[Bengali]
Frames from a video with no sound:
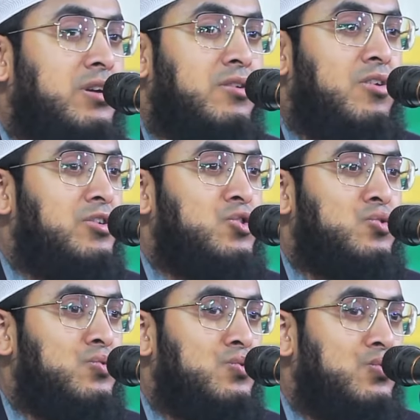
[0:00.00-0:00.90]

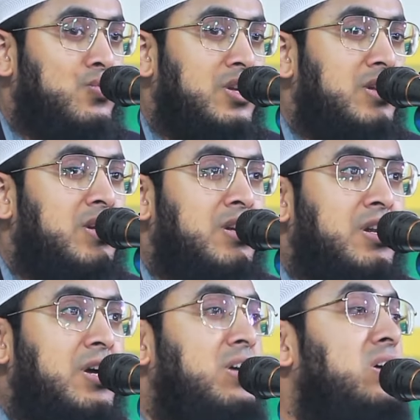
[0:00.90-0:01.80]
رسول
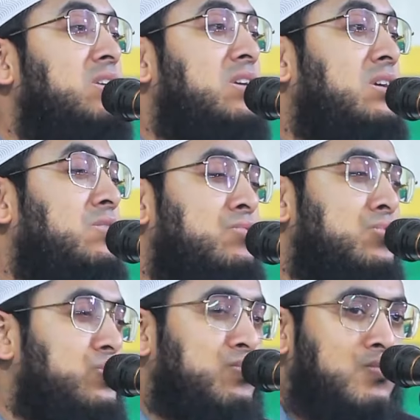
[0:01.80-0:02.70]
الله
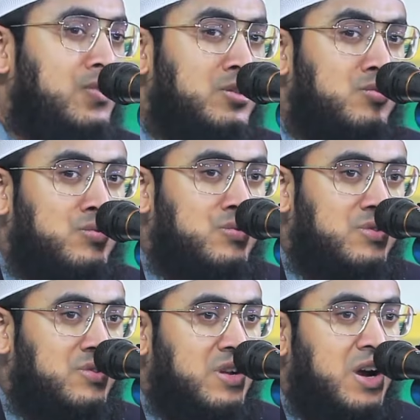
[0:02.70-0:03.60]
أسوة
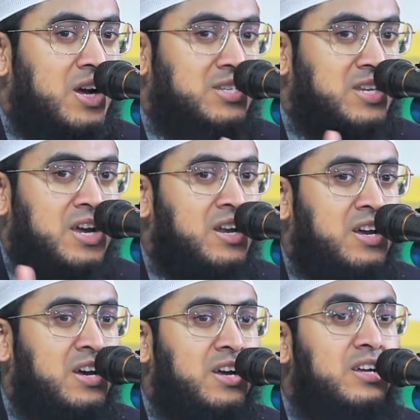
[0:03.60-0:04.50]
حسنة